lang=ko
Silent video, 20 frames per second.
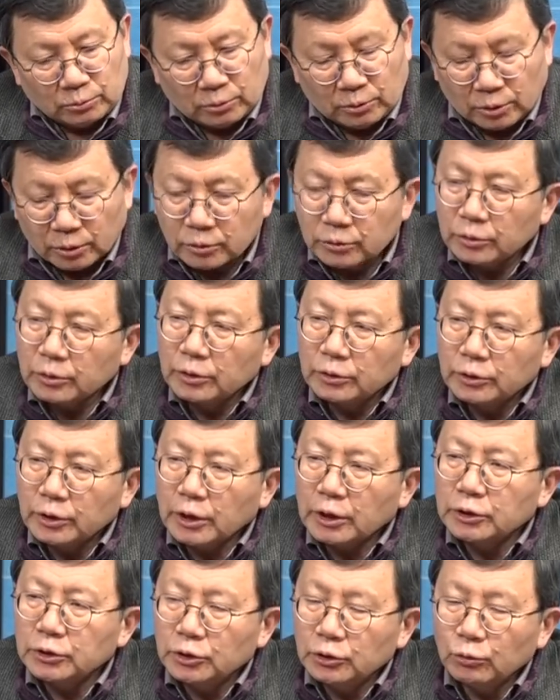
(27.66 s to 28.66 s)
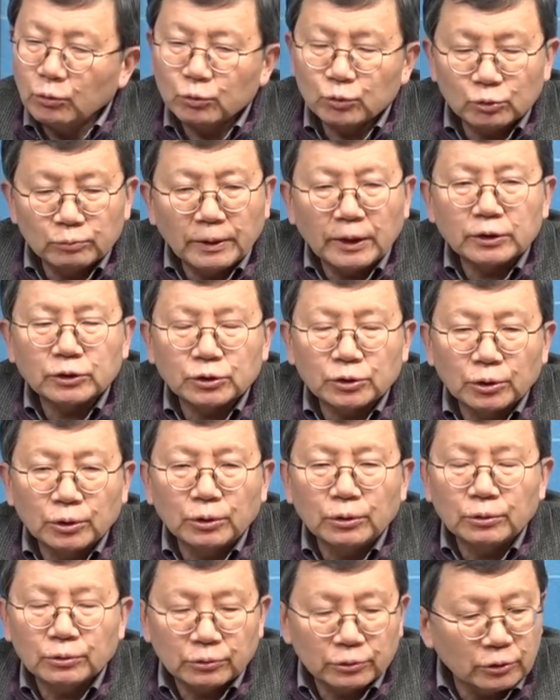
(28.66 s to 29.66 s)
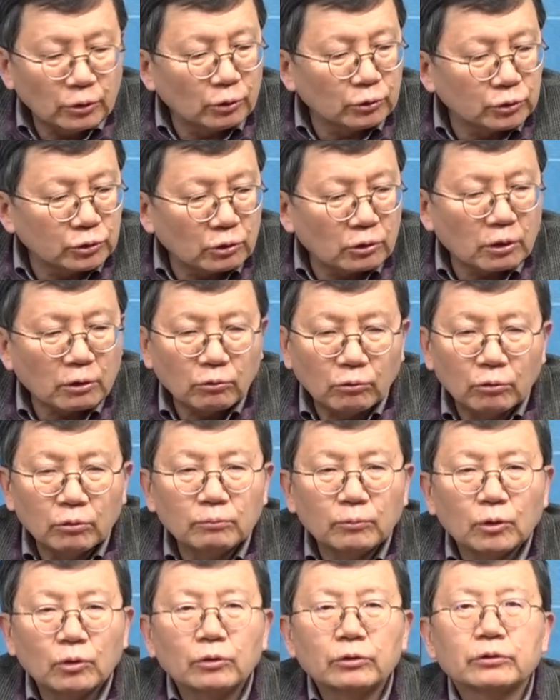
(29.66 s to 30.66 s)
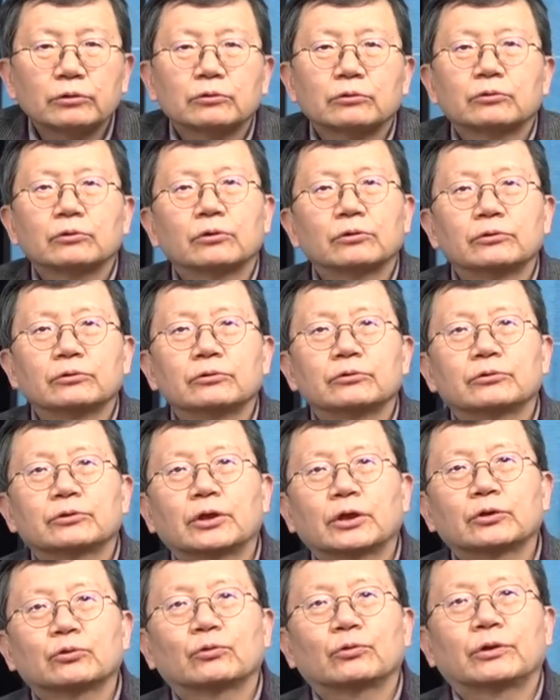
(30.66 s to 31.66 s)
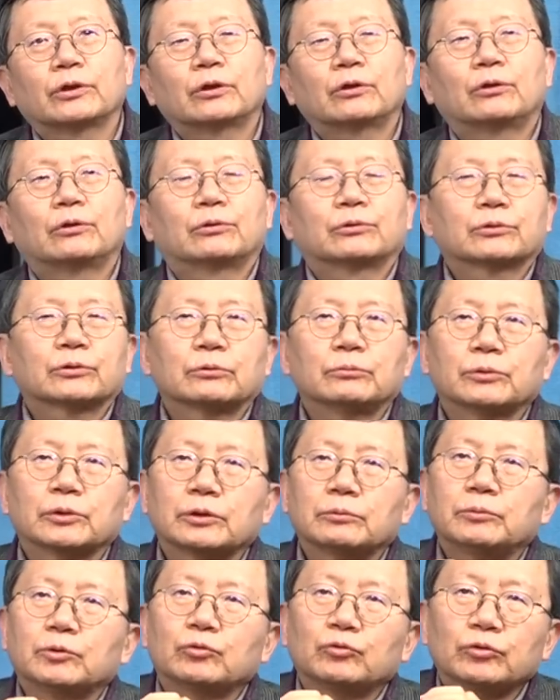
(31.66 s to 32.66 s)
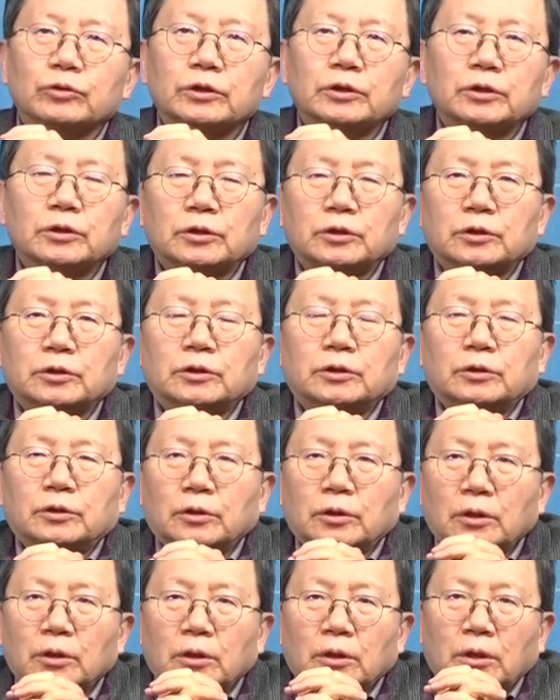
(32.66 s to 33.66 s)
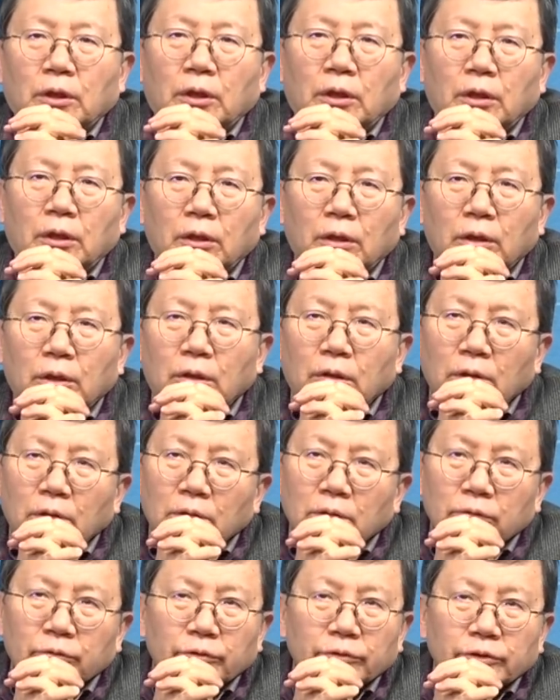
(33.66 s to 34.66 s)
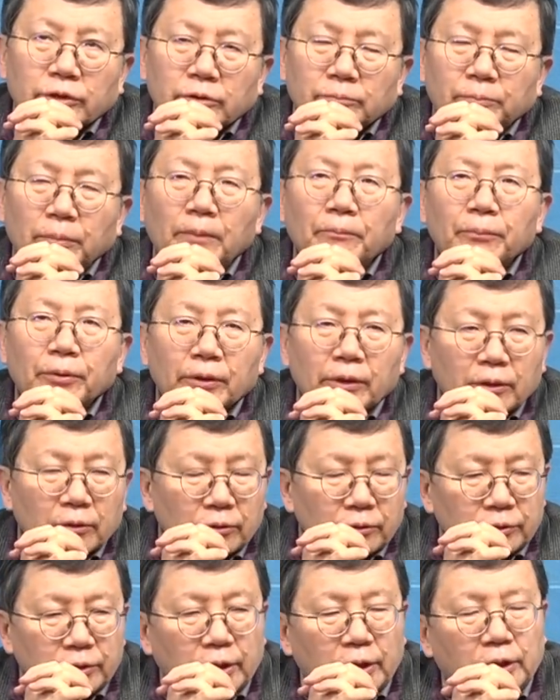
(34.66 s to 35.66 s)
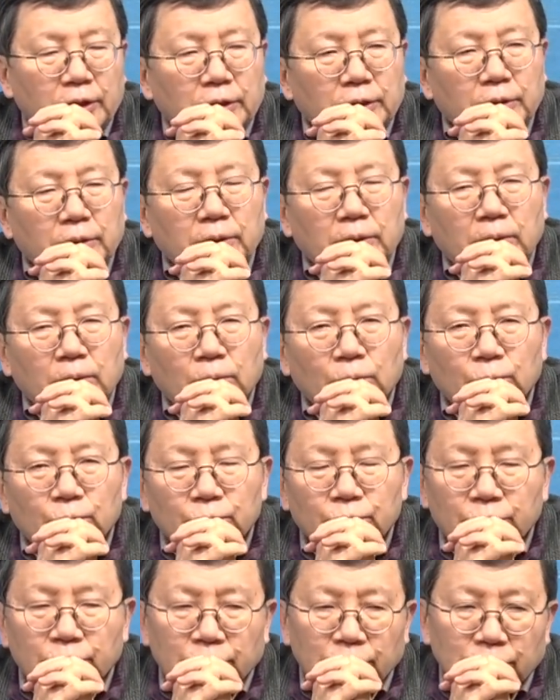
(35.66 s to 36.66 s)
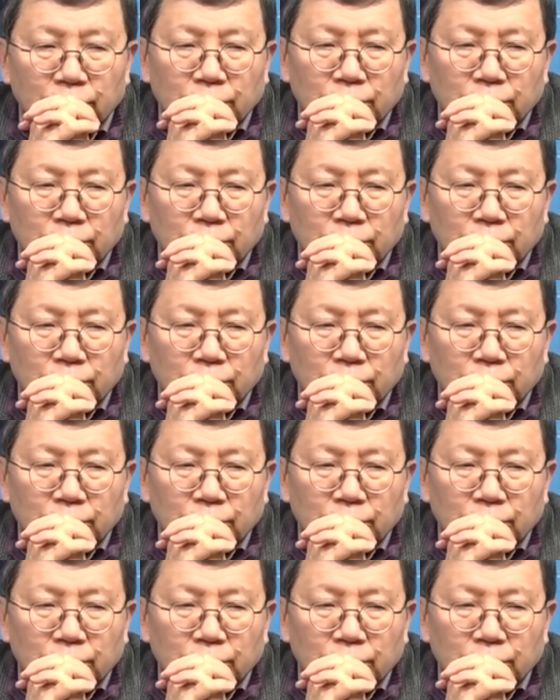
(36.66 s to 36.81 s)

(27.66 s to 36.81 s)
아, 그래 내가 네 욕 좀 했어. 근데 어쩌라고 뭐 거의 그런 태도예요. 그럼 이게 미국이 어, 굉장히 뻔뻔한 거냐, 혹은